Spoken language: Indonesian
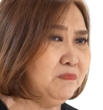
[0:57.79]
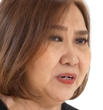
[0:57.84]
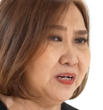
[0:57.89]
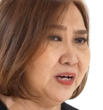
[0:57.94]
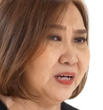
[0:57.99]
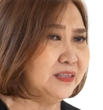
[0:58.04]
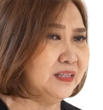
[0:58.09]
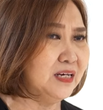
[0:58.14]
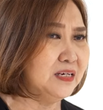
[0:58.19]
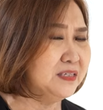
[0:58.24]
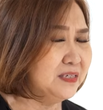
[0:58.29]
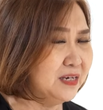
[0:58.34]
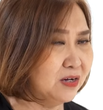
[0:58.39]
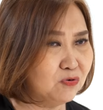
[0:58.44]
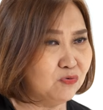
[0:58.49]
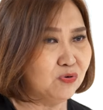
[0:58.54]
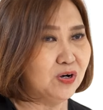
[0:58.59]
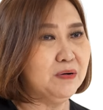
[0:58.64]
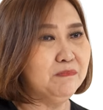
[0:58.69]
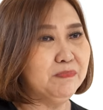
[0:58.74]
berkata iya
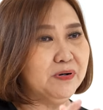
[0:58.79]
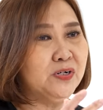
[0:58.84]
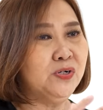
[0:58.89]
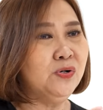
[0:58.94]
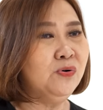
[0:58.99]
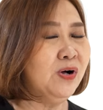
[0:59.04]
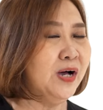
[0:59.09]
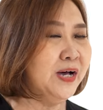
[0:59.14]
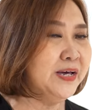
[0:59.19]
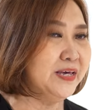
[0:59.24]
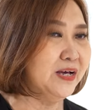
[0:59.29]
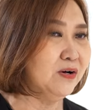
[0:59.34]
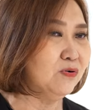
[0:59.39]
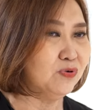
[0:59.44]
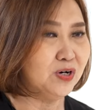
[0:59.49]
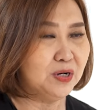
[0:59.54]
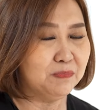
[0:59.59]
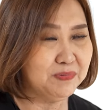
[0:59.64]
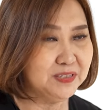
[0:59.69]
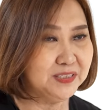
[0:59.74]
kurang berdoa ya
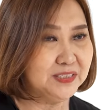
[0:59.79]
kurang